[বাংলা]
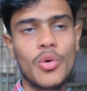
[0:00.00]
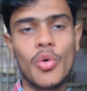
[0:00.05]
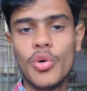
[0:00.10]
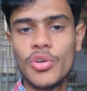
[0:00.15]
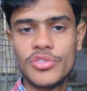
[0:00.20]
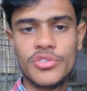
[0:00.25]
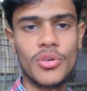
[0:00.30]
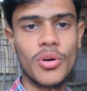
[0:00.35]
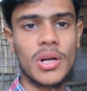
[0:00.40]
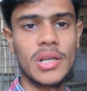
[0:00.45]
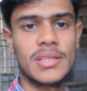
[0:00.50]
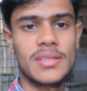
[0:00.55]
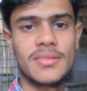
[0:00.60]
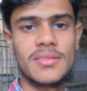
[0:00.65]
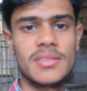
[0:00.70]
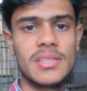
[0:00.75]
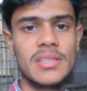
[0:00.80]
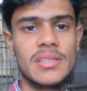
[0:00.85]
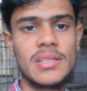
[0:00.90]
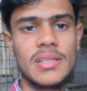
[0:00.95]
কোর্স
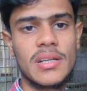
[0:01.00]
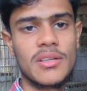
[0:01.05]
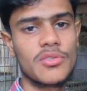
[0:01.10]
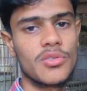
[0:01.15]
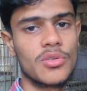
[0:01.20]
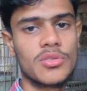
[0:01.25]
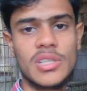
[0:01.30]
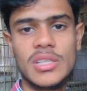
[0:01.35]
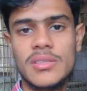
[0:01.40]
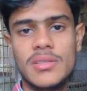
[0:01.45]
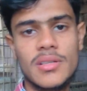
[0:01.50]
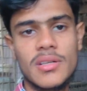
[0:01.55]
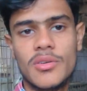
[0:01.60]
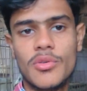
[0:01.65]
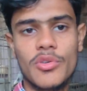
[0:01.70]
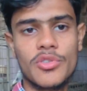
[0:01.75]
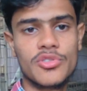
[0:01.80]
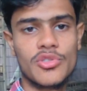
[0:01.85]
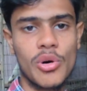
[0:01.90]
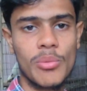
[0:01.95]
করাইতেছি তিন দিনের সো তিন
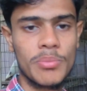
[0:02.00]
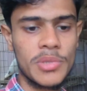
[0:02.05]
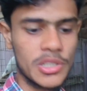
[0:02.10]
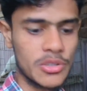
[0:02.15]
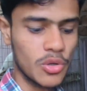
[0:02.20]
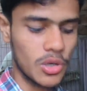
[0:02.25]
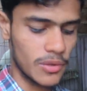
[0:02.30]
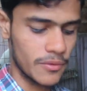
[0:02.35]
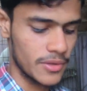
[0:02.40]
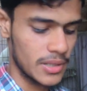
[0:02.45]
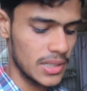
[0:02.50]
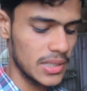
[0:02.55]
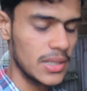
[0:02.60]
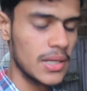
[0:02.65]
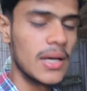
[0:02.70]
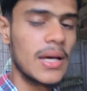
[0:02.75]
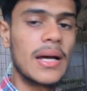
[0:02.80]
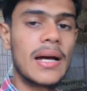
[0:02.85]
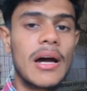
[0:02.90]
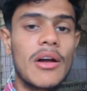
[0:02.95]
দিনের কোর্স কমপ্লিট করে ফেলি
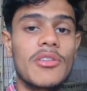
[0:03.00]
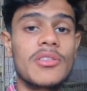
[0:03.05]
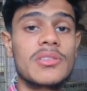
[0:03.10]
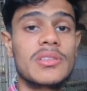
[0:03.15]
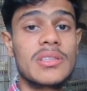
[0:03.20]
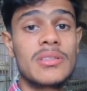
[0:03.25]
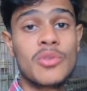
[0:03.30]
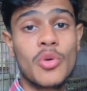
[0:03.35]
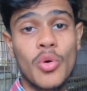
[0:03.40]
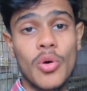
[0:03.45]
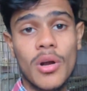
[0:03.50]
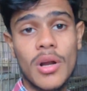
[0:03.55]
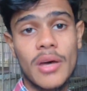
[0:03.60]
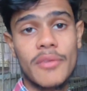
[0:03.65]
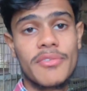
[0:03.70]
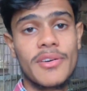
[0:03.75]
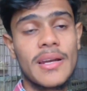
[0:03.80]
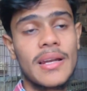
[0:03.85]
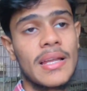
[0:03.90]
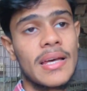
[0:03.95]
কারণ
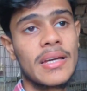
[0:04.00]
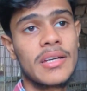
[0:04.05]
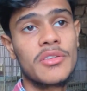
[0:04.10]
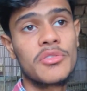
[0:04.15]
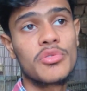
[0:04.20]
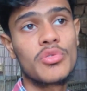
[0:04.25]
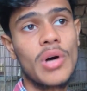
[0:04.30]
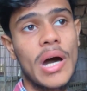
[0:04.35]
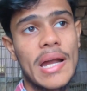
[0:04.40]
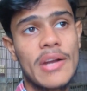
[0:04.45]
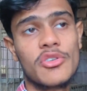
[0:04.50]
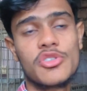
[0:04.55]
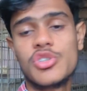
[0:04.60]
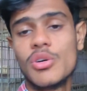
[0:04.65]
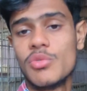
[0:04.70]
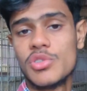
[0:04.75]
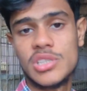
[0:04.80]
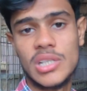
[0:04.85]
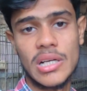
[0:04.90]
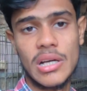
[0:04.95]
করায় ফেললে কিন্তু আর ওই
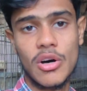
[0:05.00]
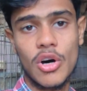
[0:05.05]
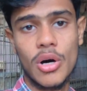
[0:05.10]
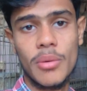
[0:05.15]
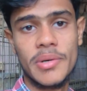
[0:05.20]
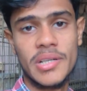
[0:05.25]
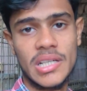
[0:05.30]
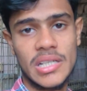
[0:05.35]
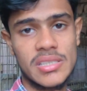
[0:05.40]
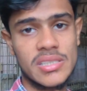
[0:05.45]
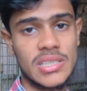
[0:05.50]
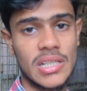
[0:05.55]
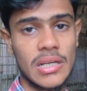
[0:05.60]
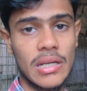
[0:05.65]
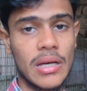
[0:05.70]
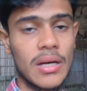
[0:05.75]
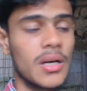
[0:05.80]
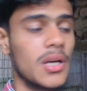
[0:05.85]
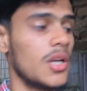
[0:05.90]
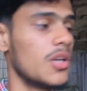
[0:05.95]
সমস্যাটা হবে না
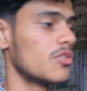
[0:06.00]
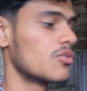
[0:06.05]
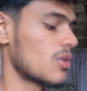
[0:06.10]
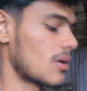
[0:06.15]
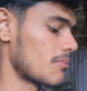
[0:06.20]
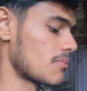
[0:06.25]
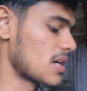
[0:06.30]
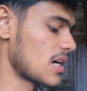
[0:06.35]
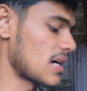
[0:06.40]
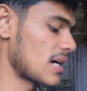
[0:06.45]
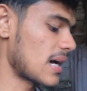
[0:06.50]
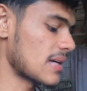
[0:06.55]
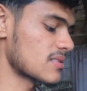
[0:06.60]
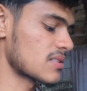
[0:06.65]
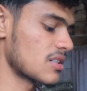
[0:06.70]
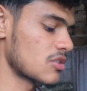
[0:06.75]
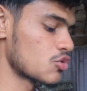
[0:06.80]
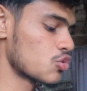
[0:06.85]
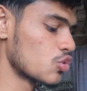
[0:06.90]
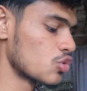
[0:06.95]
ইনশাল্লাহ সো আমরা
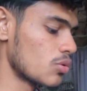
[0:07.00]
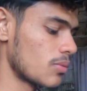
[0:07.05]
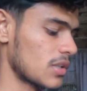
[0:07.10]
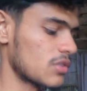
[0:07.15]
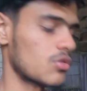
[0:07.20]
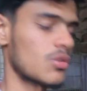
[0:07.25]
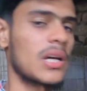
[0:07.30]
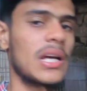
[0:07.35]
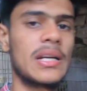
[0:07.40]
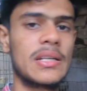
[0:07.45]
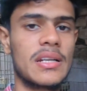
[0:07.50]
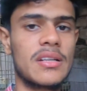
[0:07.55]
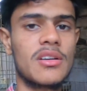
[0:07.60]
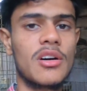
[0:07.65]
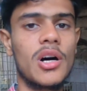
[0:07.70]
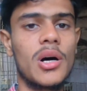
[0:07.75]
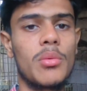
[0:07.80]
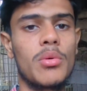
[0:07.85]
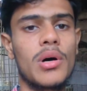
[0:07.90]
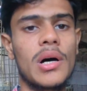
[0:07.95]
আজকে শুধুমাত্র ক্যালটেট
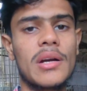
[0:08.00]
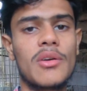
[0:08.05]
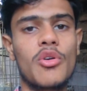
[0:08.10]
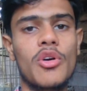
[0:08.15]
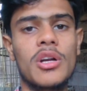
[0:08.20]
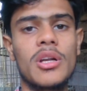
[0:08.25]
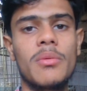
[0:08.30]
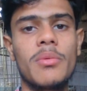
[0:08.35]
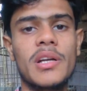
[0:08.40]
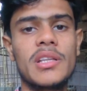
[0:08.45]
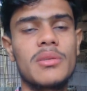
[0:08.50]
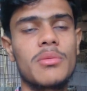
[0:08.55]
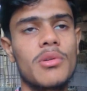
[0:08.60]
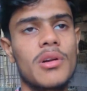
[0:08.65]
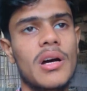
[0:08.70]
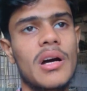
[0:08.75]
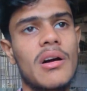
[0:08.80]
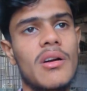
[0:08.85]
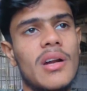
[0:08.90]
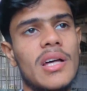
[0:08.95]
খাওয়াবো আর কট লিভার দিব
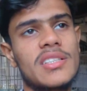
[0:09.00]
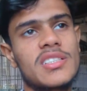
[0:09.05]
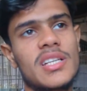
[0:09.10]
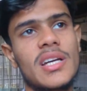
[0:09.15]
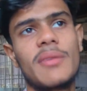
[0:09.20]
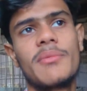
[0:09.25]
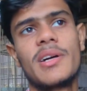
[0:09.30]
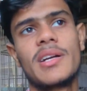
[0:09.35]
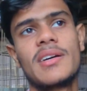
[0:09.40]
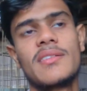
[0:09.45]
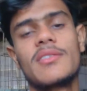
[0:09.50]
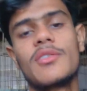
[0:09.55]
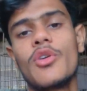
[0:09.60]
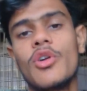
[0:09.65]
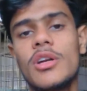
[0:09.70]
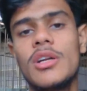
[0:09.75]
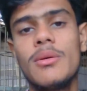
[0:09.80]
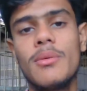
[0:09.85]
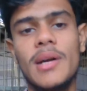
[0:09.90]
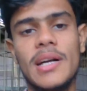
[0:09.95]
না কারণ আজকে আমার কাছে
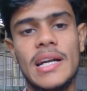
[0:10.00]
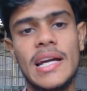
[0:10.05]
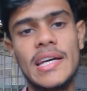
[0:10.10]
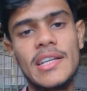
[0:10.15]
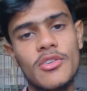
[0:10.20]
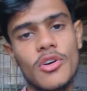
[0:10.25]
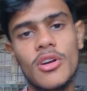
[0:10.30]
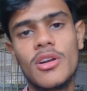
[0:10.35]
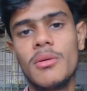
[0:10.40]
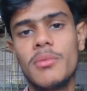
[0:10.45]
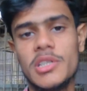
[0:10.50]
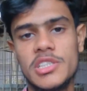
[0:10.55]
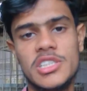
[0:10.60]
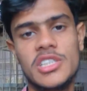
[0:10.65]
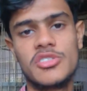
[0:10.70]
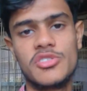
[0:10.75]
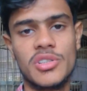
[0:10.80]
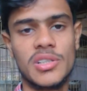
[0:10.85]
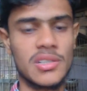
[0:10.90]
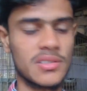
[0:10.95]
কট লিভার নাই কট লিভার
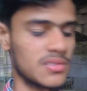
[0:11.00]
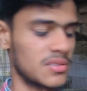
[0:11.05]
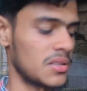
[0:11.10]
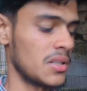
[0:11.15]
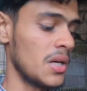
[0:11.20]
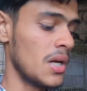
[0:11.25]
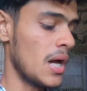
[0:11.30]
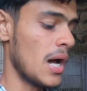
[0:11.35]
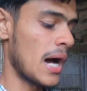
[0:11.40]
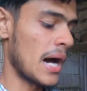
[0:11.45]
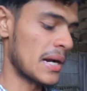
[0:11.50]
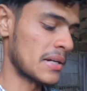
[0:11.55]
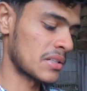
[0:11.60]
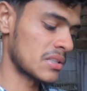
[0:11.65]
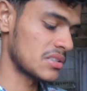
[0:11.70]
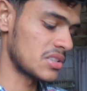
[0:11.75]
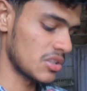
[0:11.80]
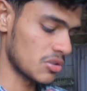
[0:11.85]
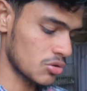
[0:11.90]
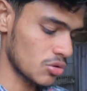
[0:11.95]
শেষ হয়ে গেছে আর
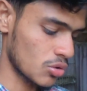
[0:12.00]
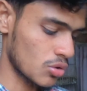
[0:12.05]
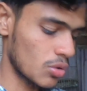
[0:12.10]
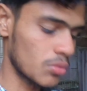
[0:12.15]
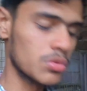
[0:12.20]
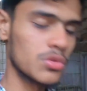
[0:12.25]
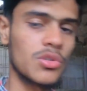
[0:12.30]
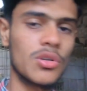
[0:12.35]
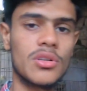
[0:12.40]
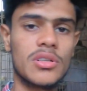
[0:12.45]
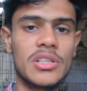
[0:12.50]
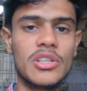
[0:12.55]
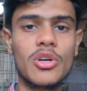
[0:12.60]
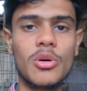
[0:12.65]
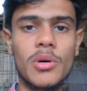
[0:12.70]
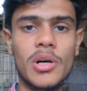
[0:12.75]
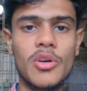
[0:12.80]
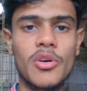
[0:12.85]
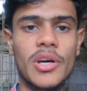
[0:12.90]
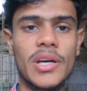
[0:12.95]
যেহেতু কবুতর
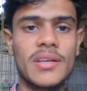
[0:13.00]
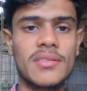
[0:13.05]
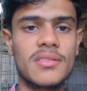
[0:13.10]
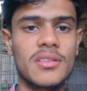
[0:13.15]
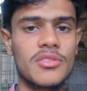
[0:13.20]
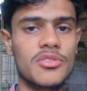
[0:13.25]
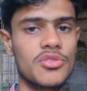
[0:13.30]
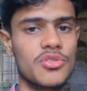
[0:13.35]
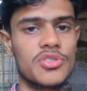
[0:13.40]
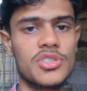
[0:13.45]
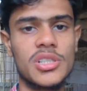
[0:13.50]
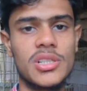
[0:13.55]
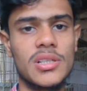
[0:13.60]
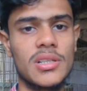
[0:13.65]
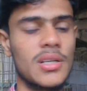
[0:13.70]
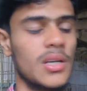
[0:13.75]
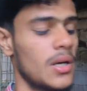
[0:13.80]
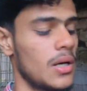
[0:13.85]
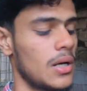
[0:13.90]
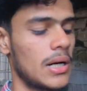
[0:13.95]
রিকভার হয়ে গেছে সো সে
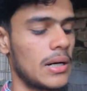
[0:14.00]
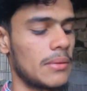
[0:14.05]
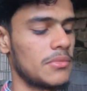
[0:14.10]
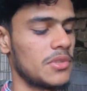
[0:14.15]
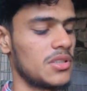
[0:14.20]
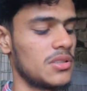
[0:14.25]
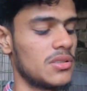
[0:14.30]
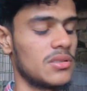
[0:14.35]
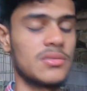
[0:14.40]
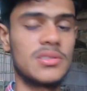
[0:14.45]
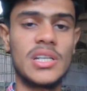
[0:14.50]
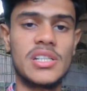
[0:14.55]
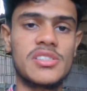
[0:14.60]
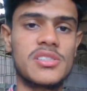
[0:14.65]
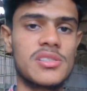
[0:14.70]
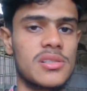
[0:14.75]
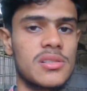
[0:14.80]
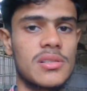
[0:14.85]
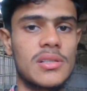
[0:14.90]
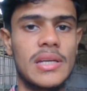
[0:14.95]
আমি
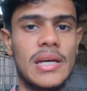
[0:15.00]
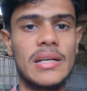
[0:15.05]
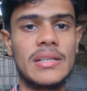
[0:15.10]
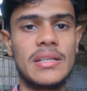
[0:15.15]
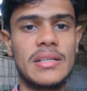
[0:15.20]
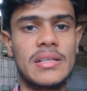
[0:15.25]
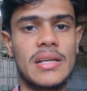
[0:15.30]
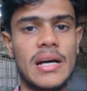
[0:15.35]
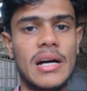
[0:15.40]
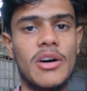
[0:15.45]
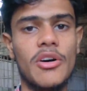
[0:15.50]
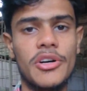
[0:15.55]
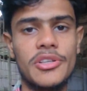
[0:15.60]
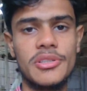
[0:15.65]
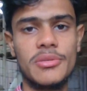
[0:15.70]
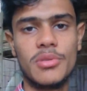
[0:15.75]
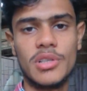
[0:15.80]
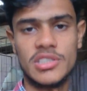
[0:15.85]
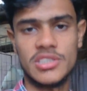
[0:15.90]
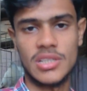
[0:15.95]
জাস্ট ক্যালটেটটা খাওয়াই
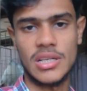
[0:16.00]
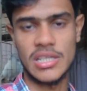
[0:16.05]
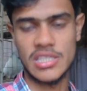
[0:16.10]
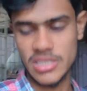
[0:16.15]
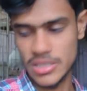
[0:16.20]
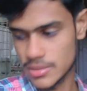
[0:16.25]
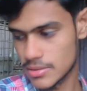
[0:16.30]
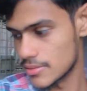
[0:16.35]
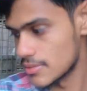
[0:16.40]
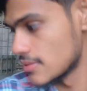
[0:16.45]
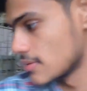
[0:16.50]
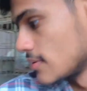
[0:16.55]
দিব আজকে আসেন